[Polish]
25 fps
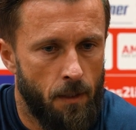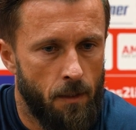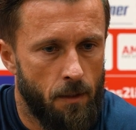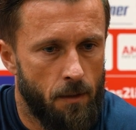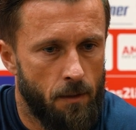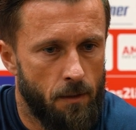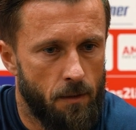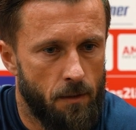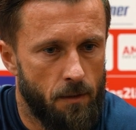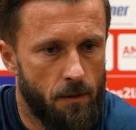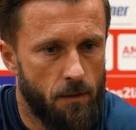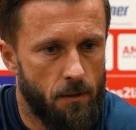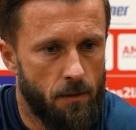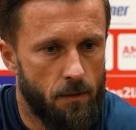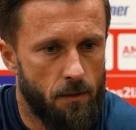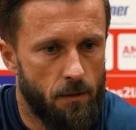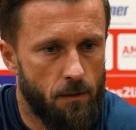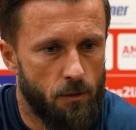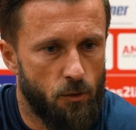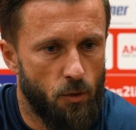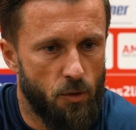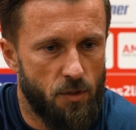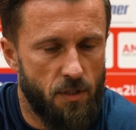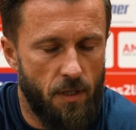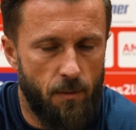
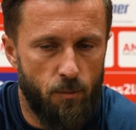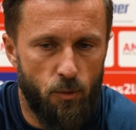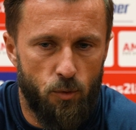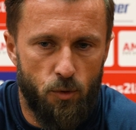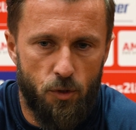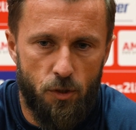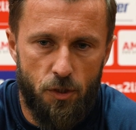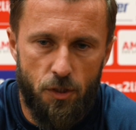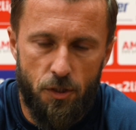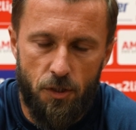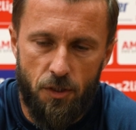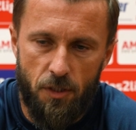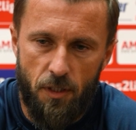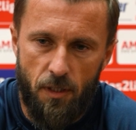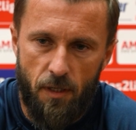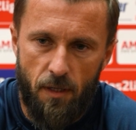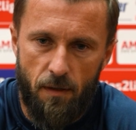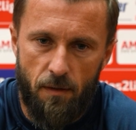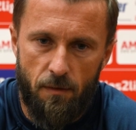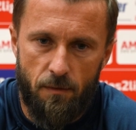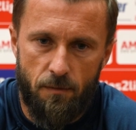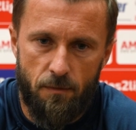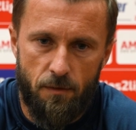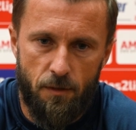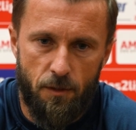Y, to samo tyczy
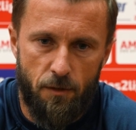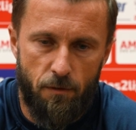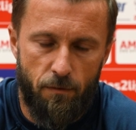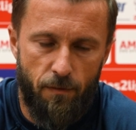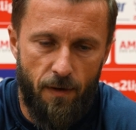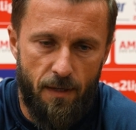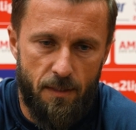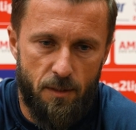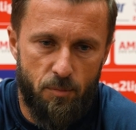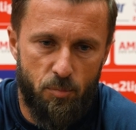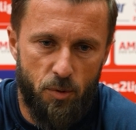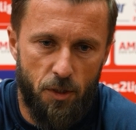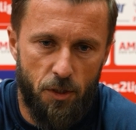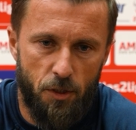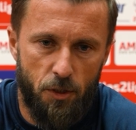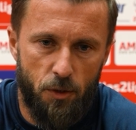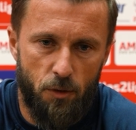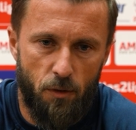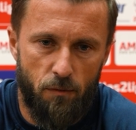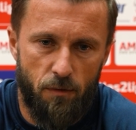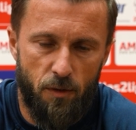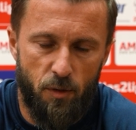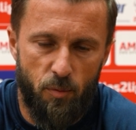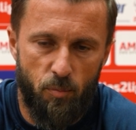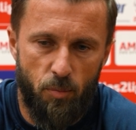się tych faz
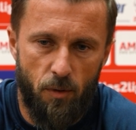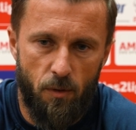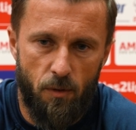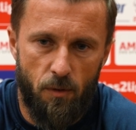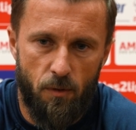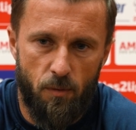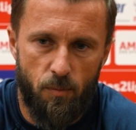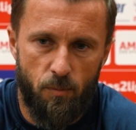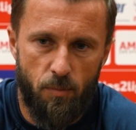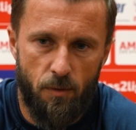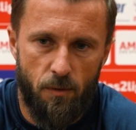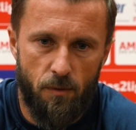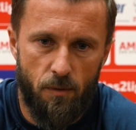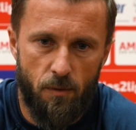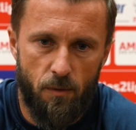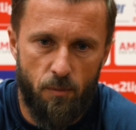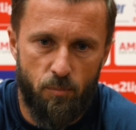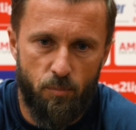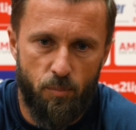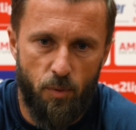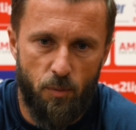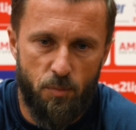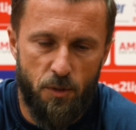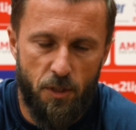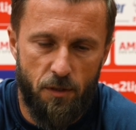przejściowych po, po,
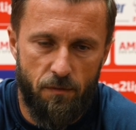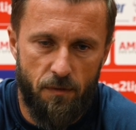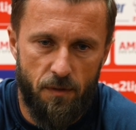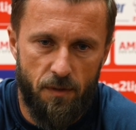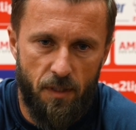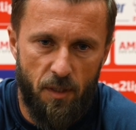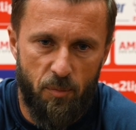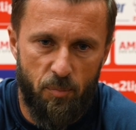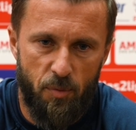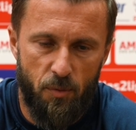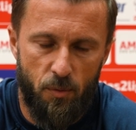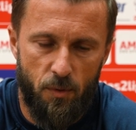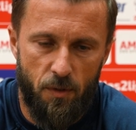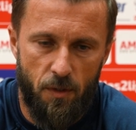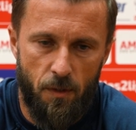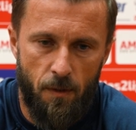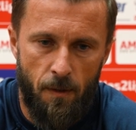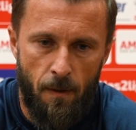po przechwytach piłki.